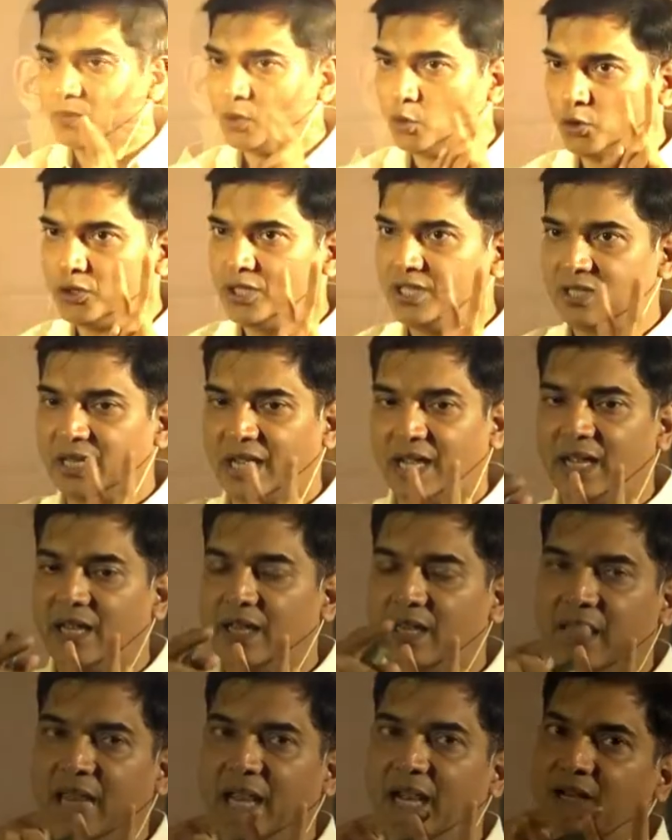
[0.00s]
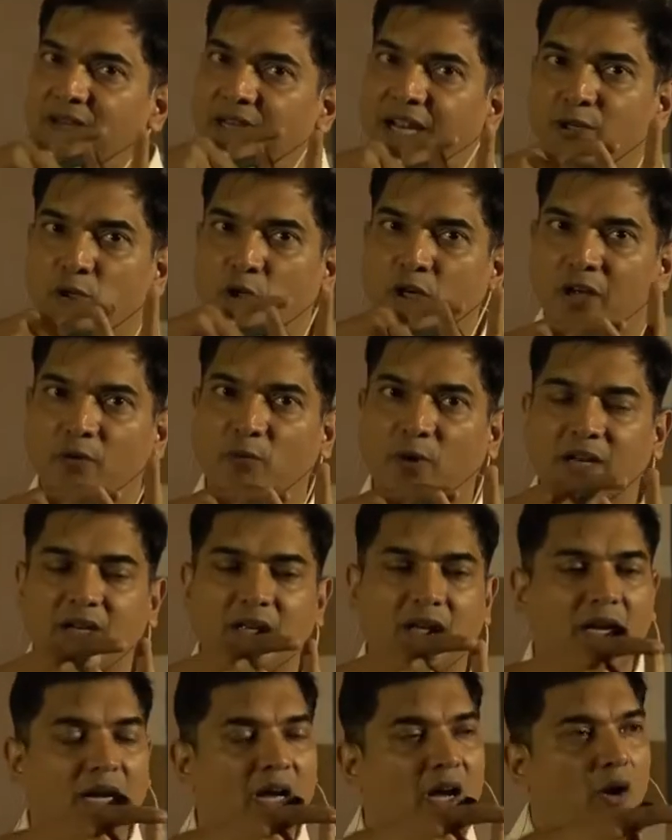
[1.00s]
दो चीज़ें हैं एक डे टू डे वर्क